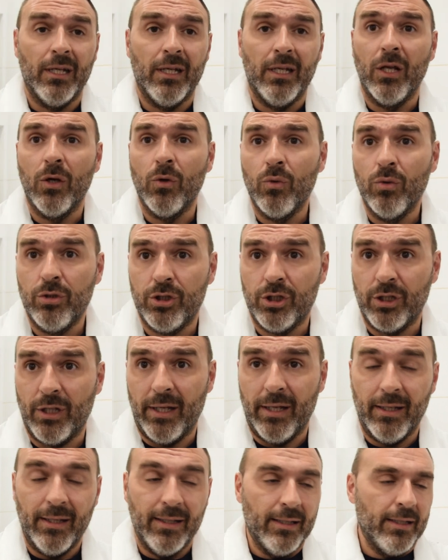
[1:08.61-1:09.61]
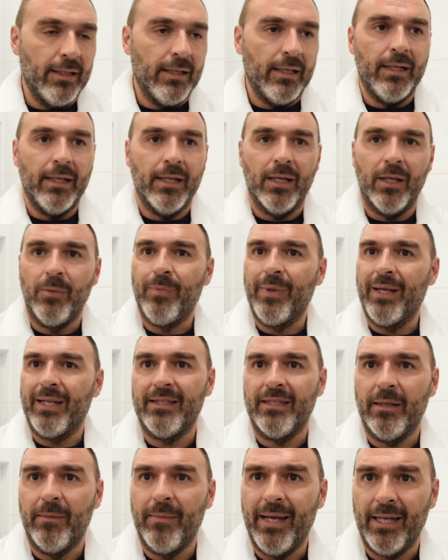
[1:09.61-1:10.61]
le ulcere, il, il
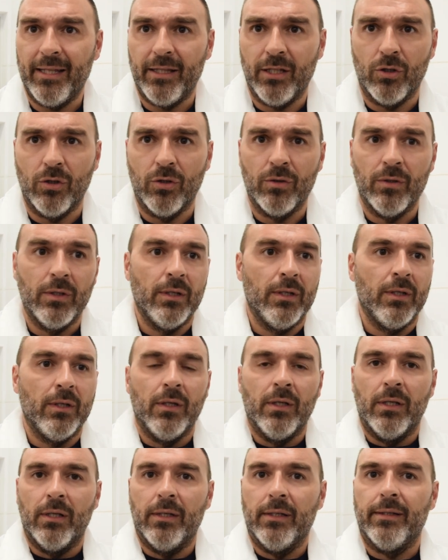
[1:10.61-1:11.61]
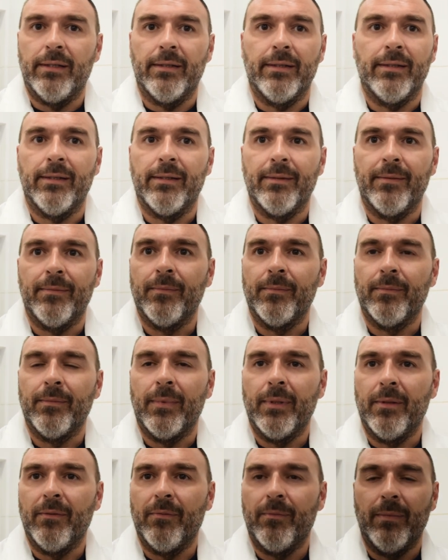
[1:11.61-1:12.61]
piede diabetico, eh,
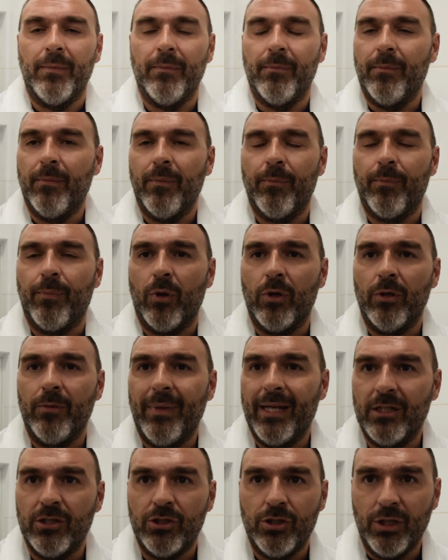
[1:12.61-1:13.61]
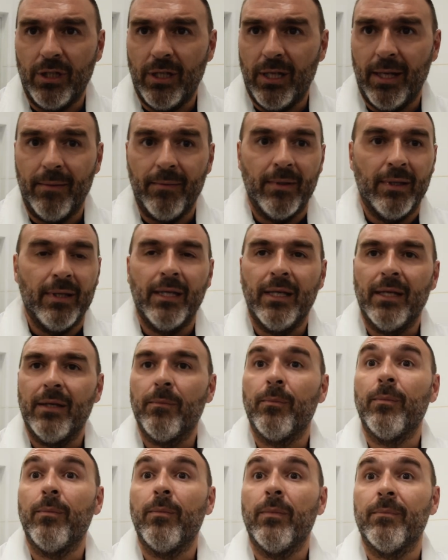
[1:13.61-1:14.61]
polimialgie,
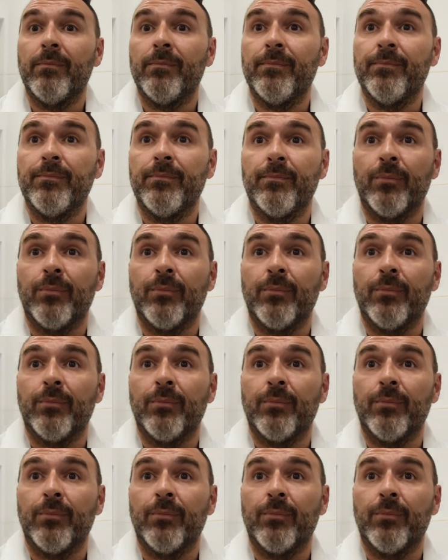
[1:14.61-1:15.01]
mm,